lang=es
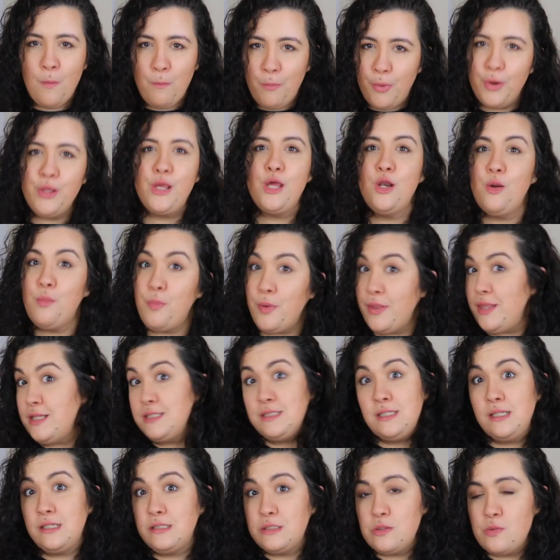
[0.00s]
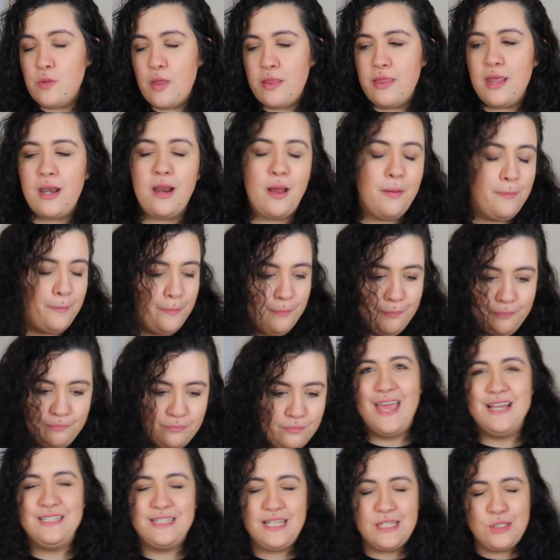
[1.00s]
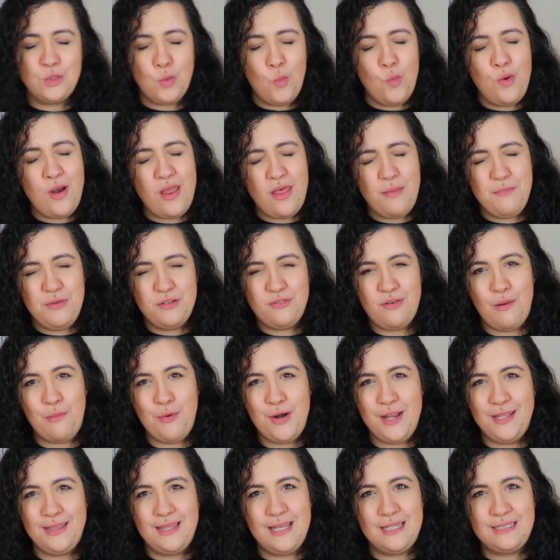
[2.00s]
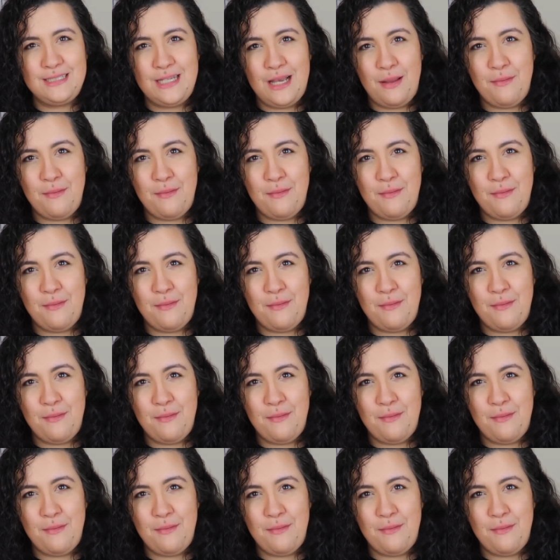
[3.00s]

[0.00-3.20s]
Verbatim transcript: ¿Por qué no puedes sin sudadera? Esta es una de mis favoritas,